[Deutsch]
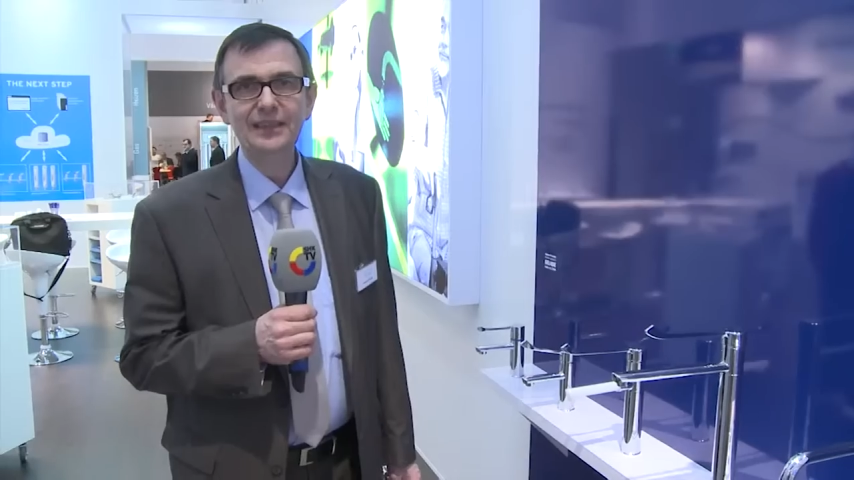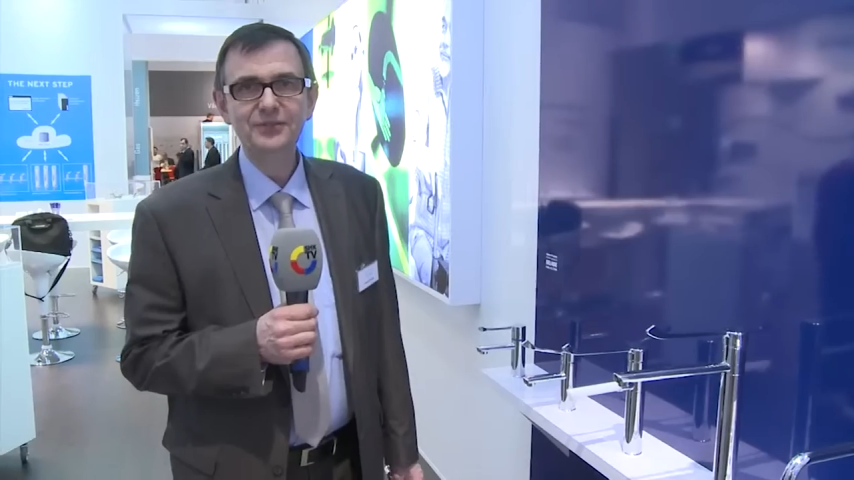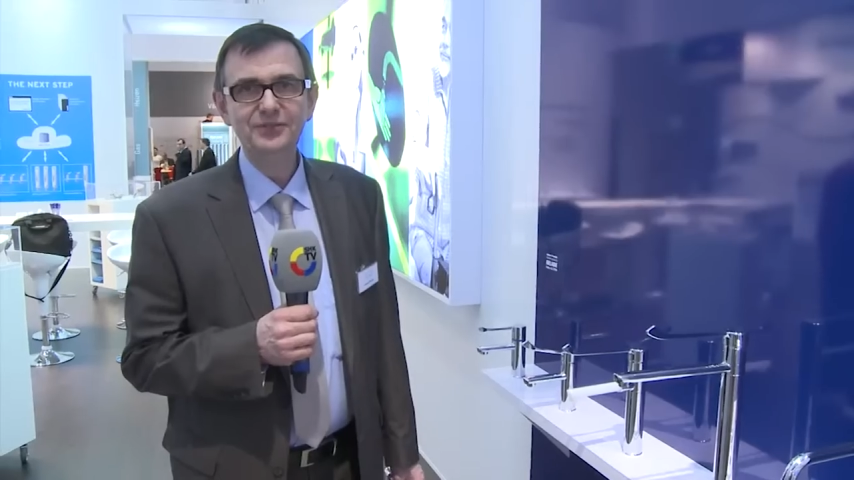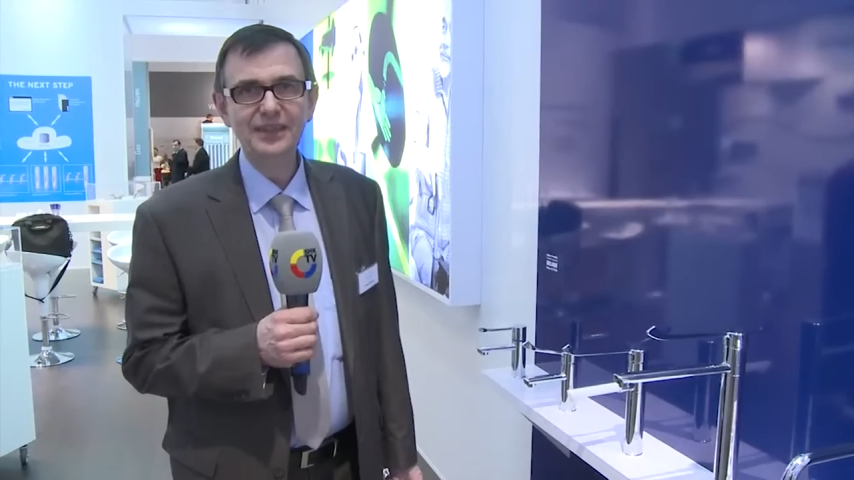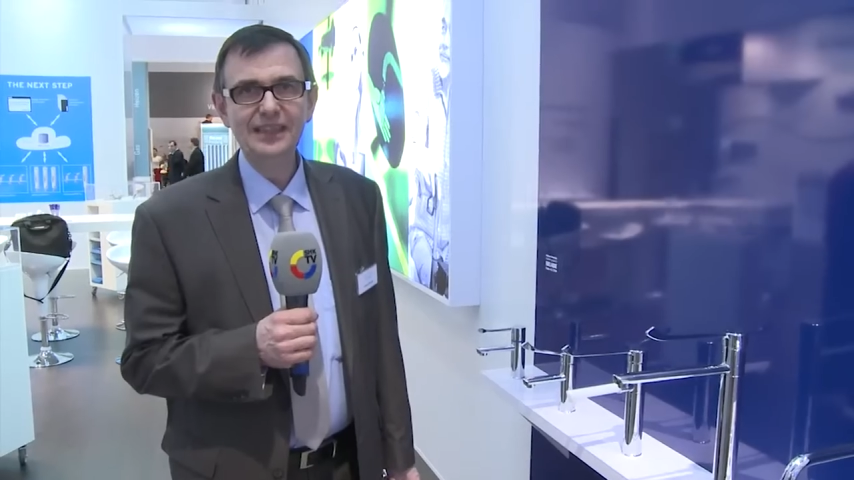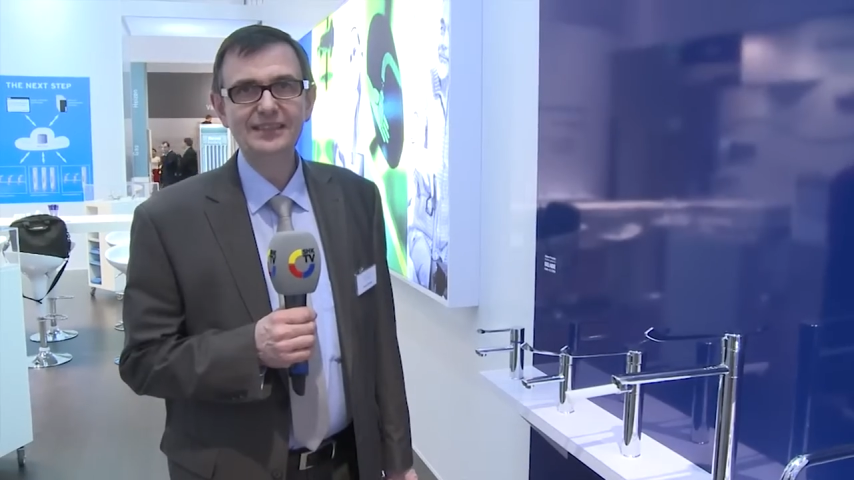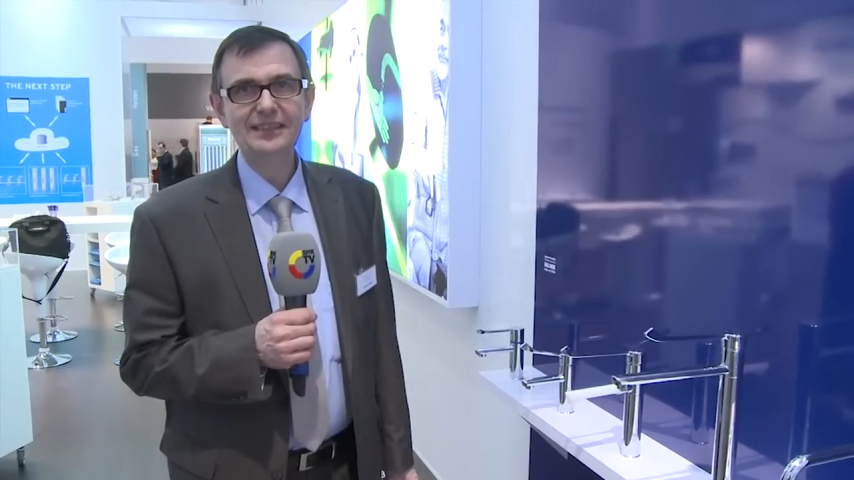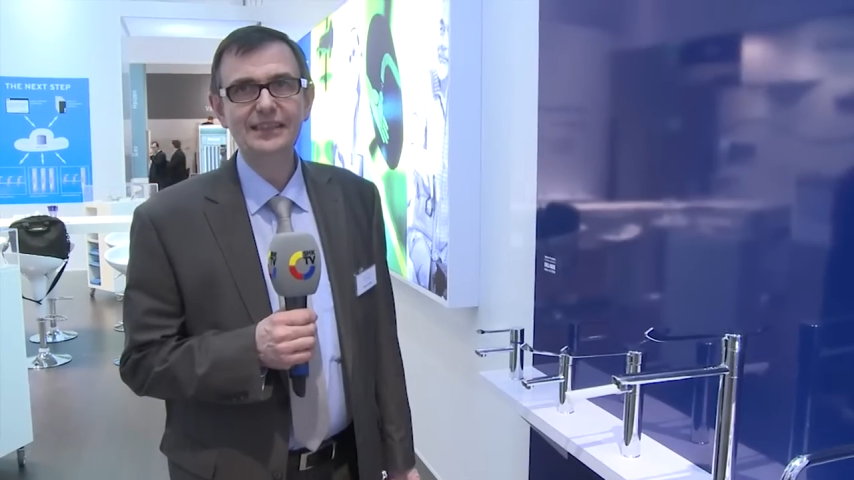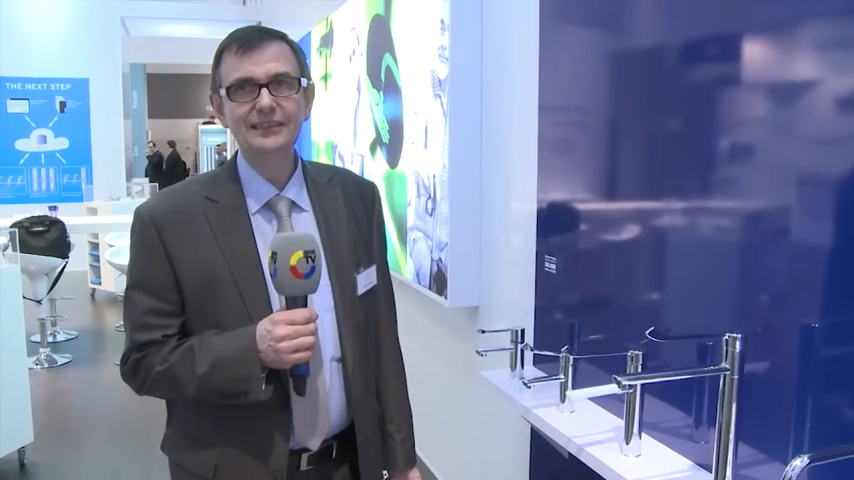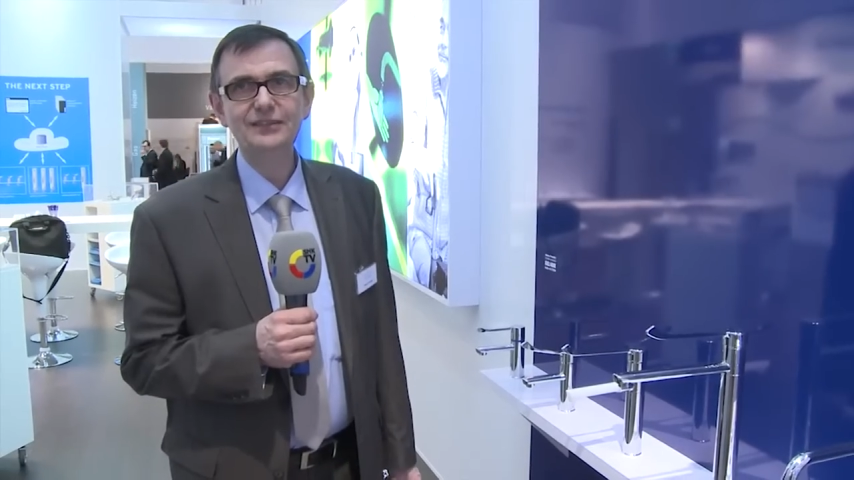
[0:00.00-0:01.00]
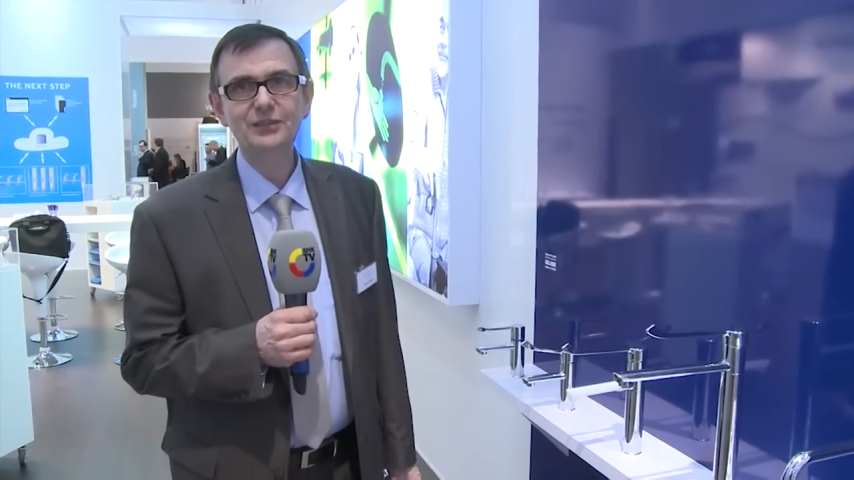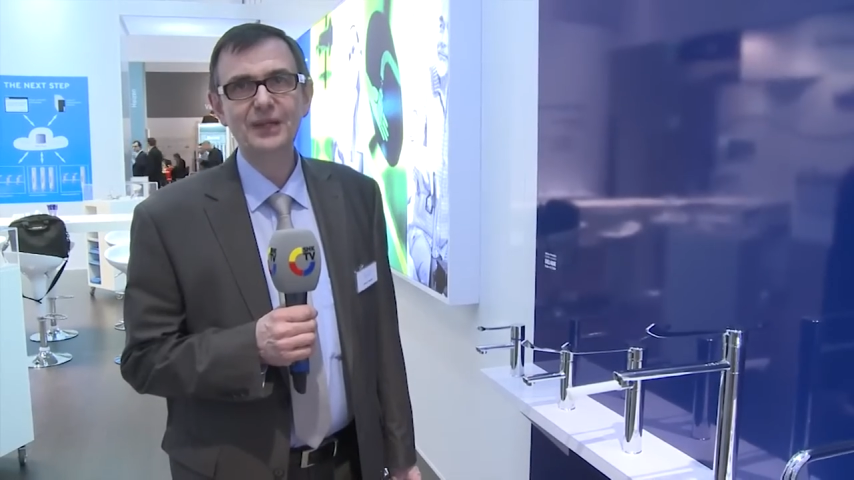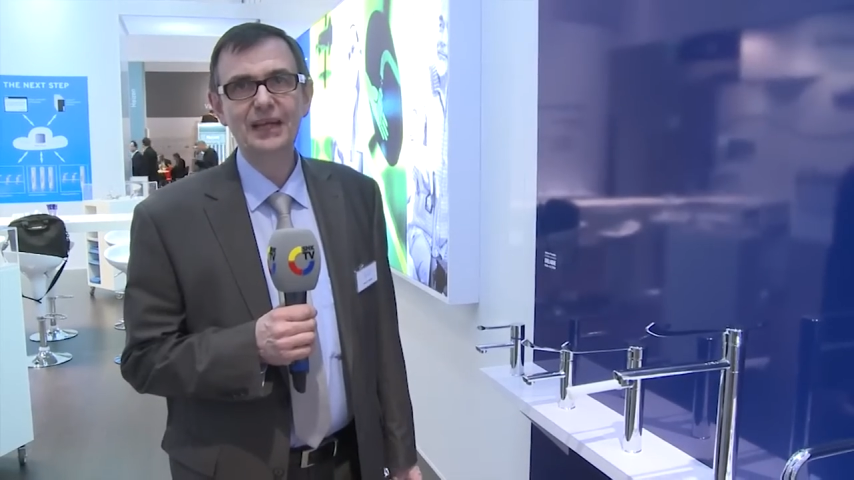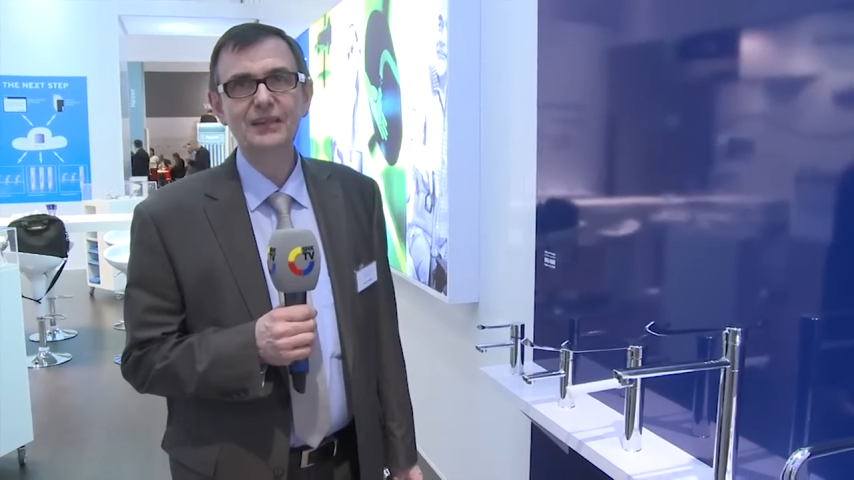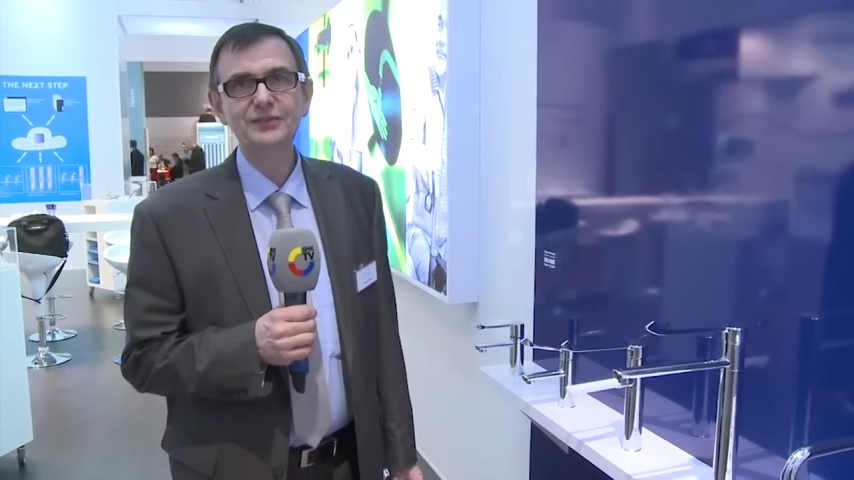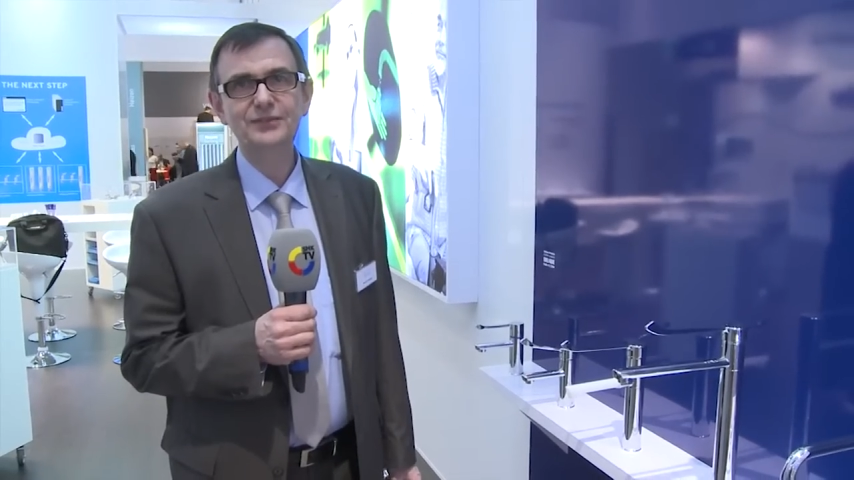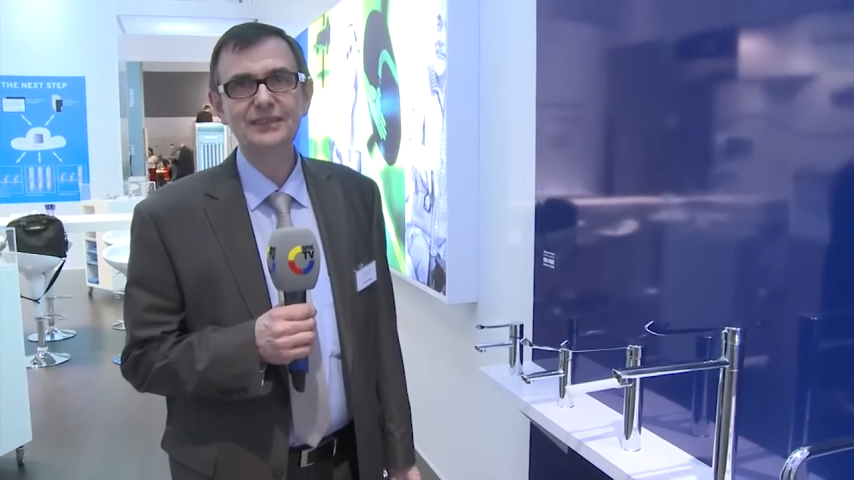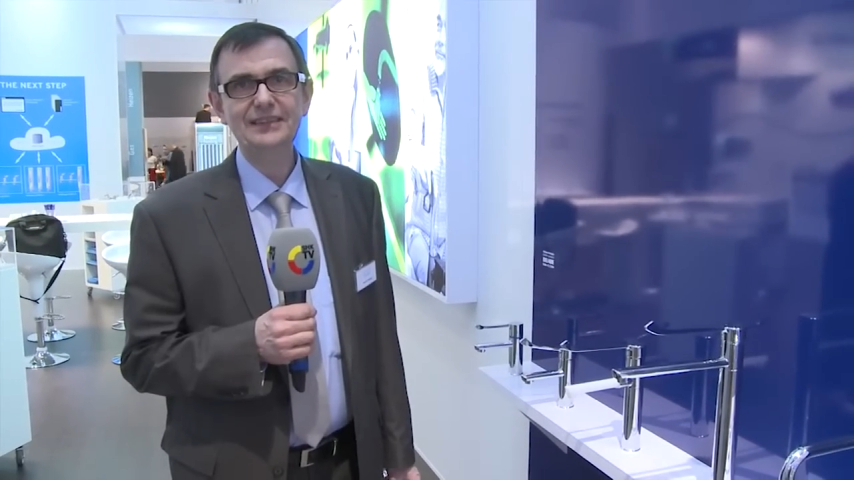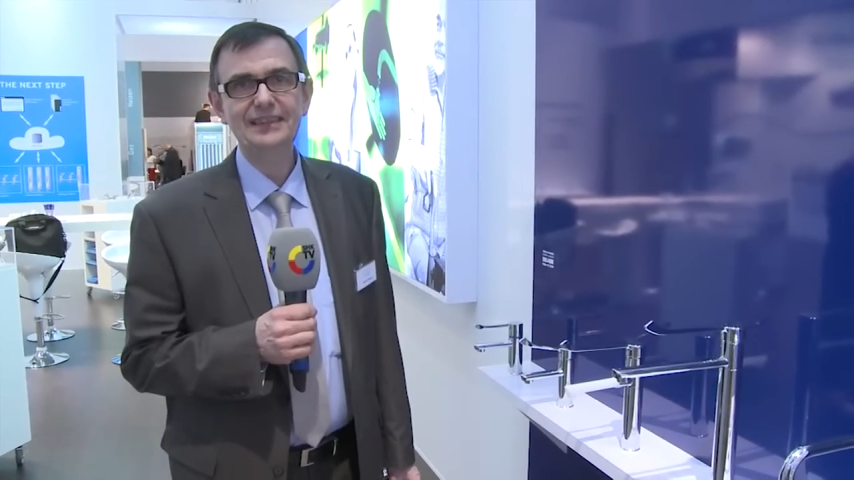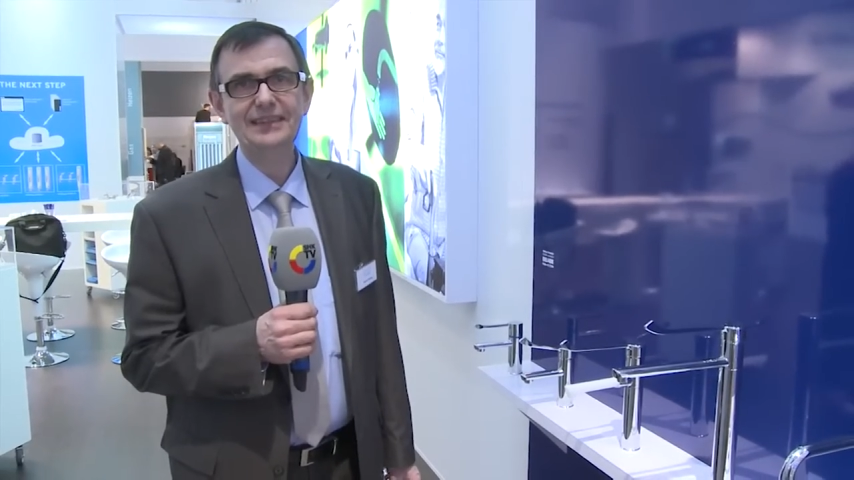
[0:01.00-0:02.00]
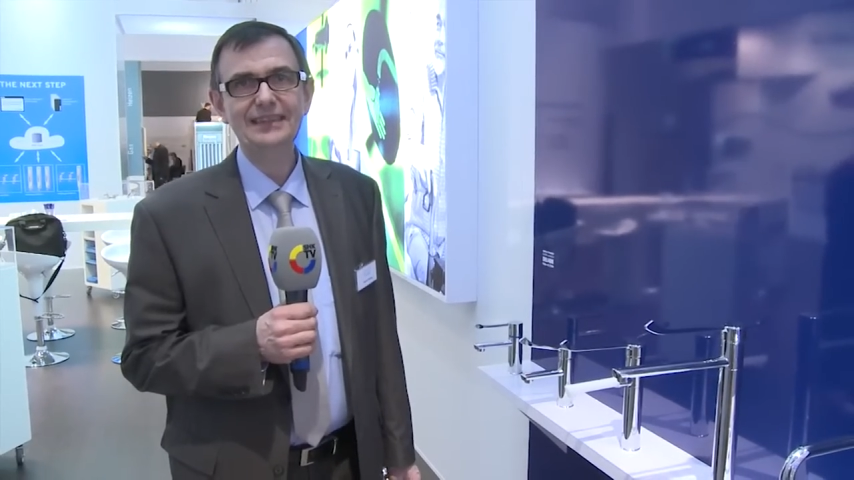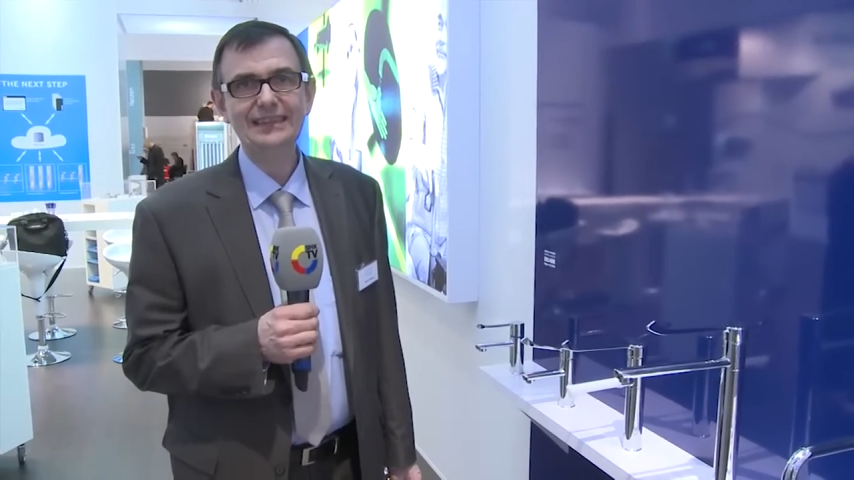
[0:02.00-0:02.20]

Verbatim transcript: Filter zum Herausfiltern